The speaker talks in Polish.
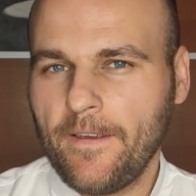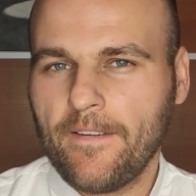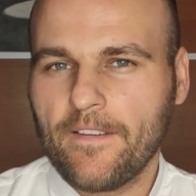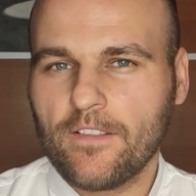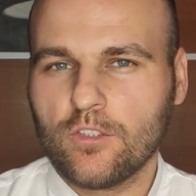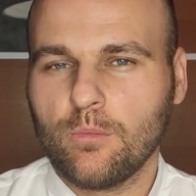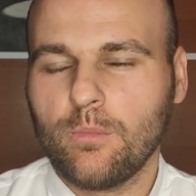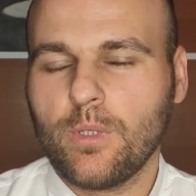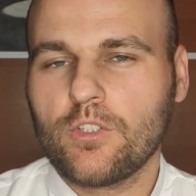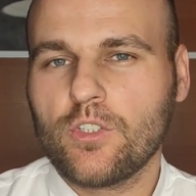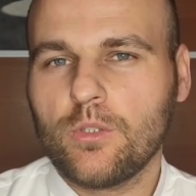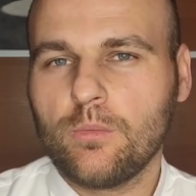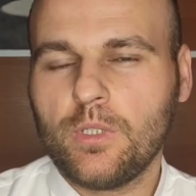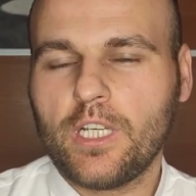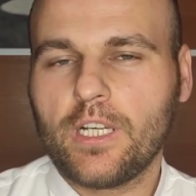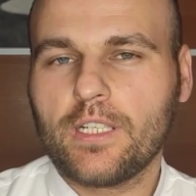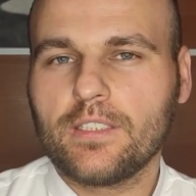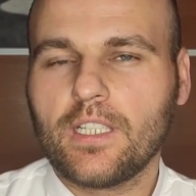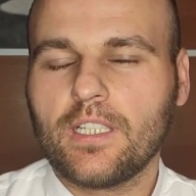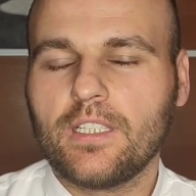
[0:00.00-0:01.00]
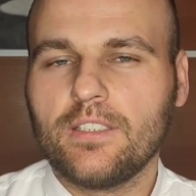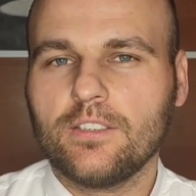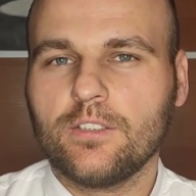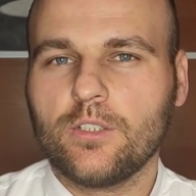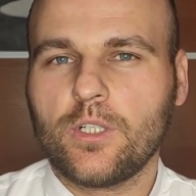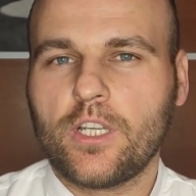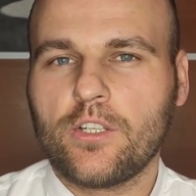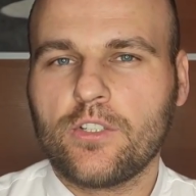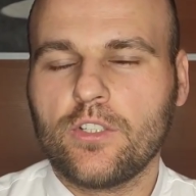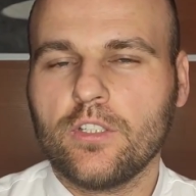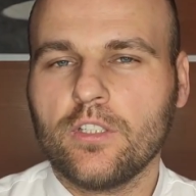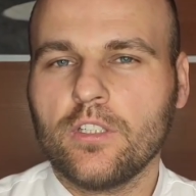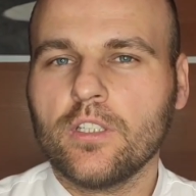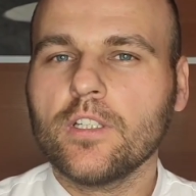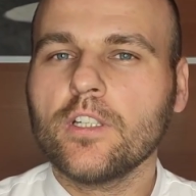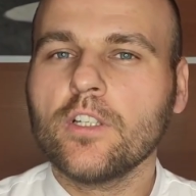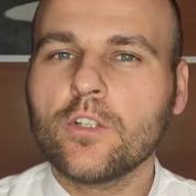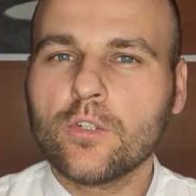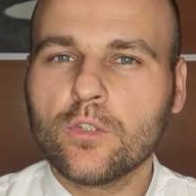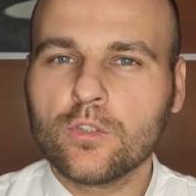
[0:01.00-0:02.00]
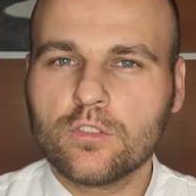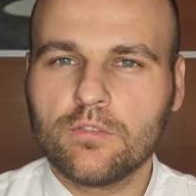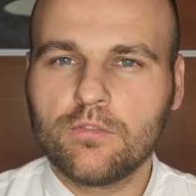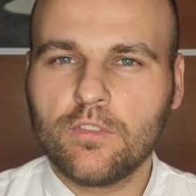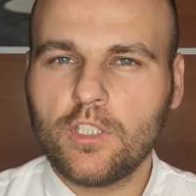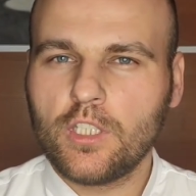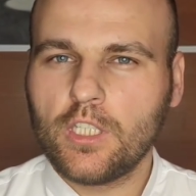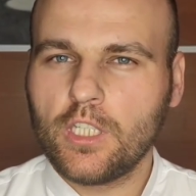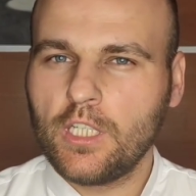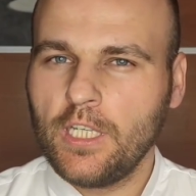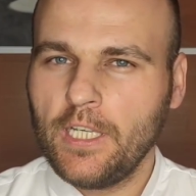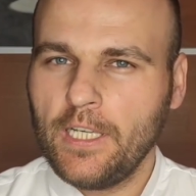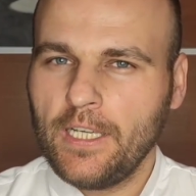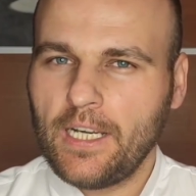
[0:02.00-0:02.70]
Zobaczymy, jak ta historia się rozwinie,